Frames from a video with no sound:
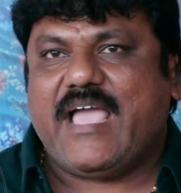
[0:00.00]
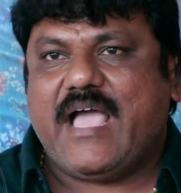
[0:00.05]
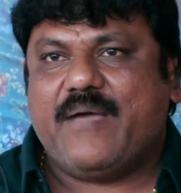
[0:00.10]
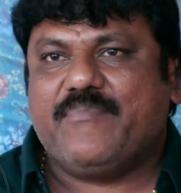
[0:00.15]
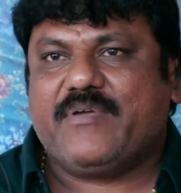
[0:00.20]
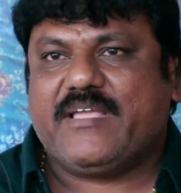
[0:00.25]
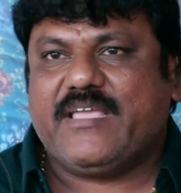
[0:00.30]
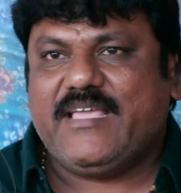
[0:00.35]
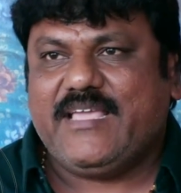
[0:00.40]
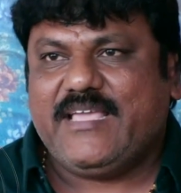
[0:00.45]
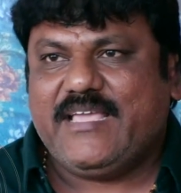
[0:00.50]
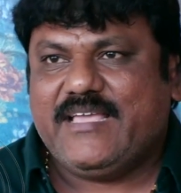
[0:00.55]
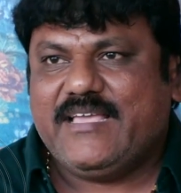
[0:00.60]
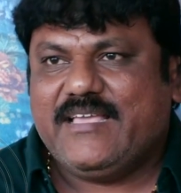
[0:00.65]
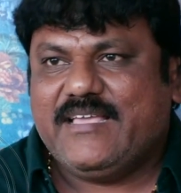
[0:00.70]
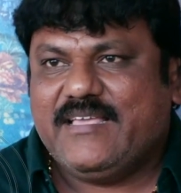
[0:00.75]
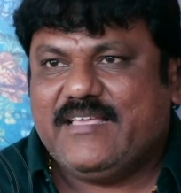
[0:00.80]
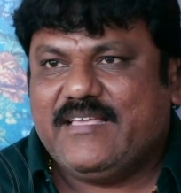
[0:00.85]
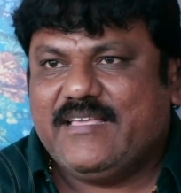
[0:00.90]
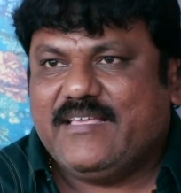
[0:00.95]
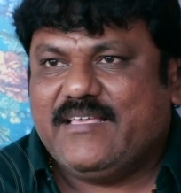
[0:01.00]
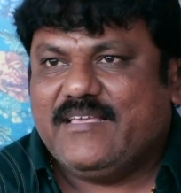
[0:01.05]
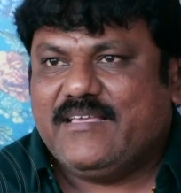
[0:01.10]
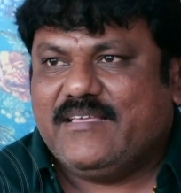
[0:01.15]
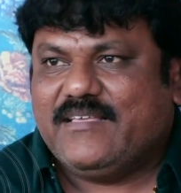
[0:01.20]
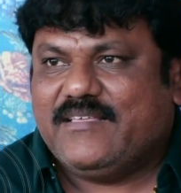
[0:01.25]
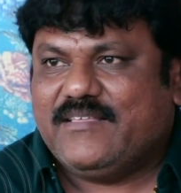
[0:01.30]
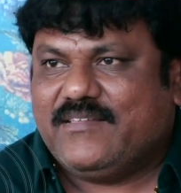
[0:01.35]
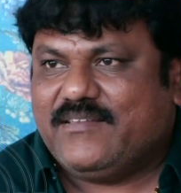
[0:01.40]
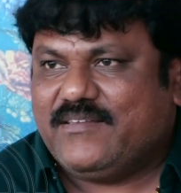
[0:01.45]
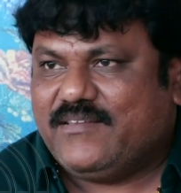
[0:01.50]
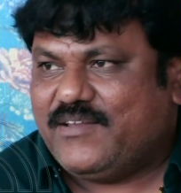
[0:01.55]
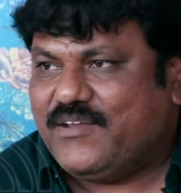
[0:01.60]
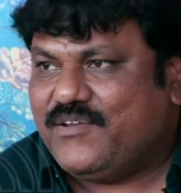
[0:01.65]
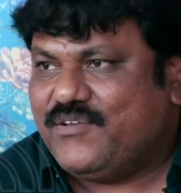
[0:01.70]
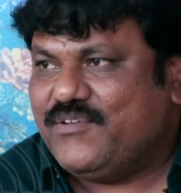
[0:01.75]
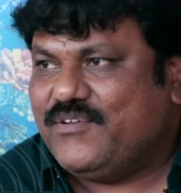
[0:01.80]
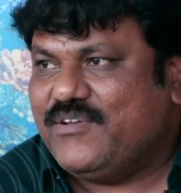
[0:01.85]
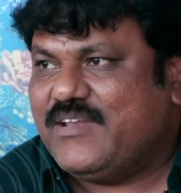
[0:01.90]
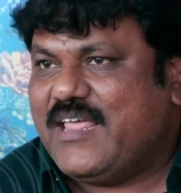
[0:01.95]
గ్యాప్కి
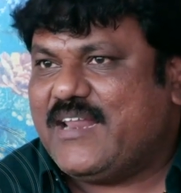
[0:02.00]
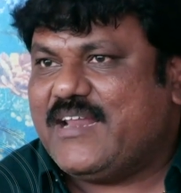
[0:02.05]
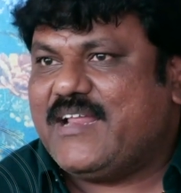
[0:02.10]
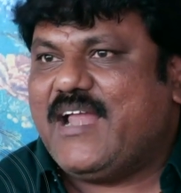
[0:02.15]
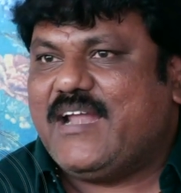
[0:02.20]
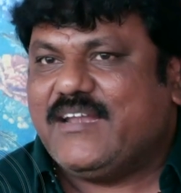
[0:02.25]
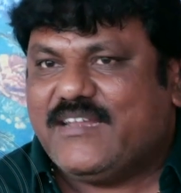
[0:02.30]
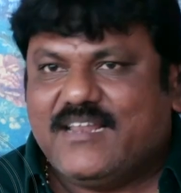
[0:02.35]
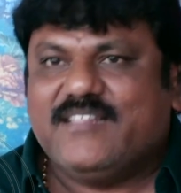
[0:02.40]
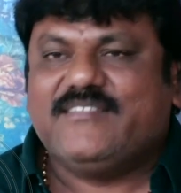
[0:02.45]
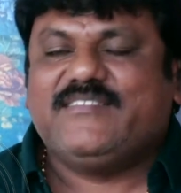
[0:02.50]
రెండున్నర గంటల